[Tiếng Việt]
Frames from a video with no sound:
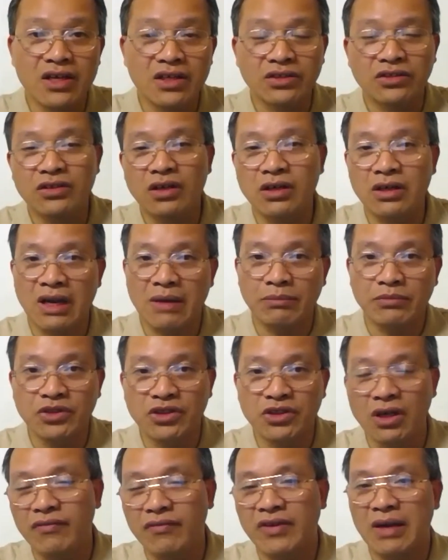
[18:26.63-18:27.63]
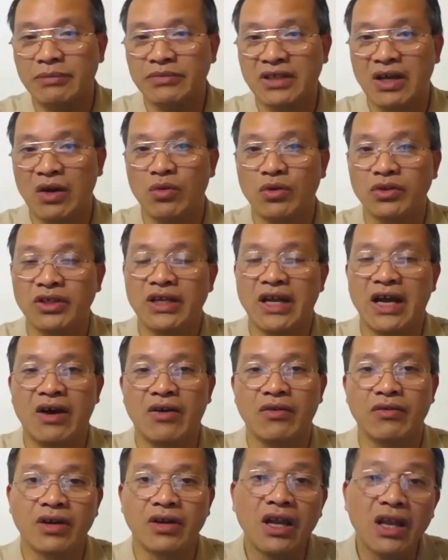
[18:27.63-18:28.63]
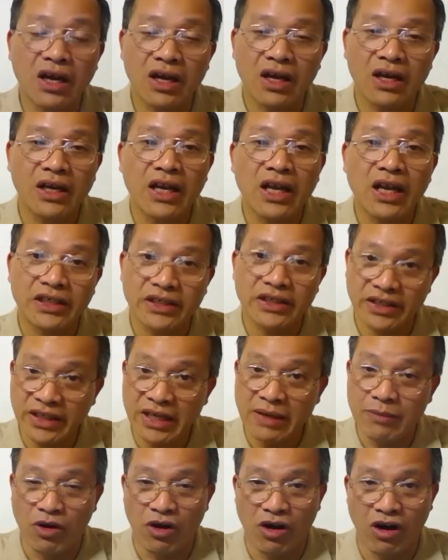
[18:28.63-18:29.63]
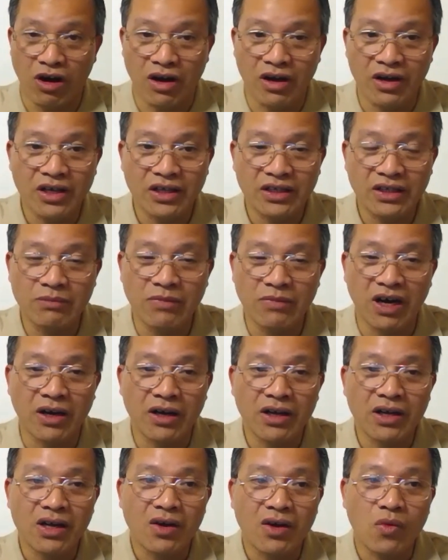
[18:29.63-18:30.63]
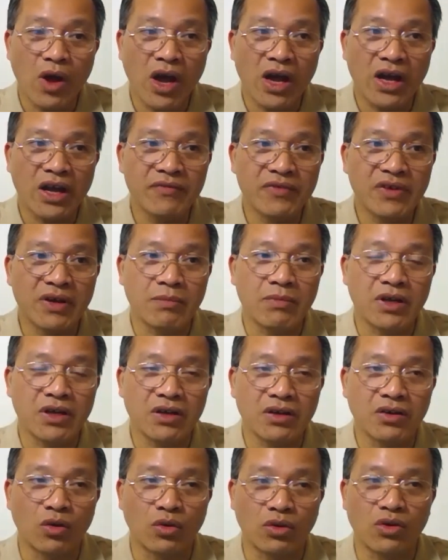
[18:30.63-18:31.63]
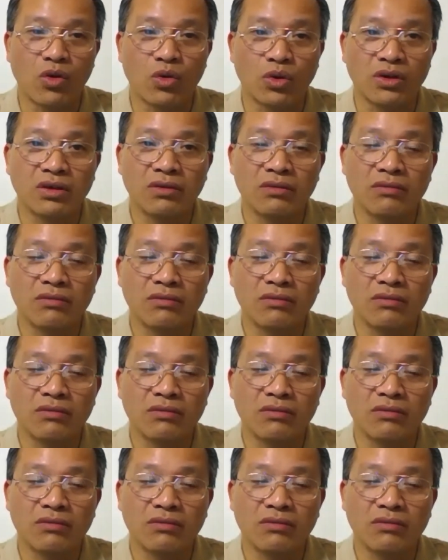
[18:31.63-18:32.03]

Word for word: trước năm trước với năm sau nó như nào đấy là đấy là trách nhiệm của họ nhưng mà qua cái việc mà đột ngột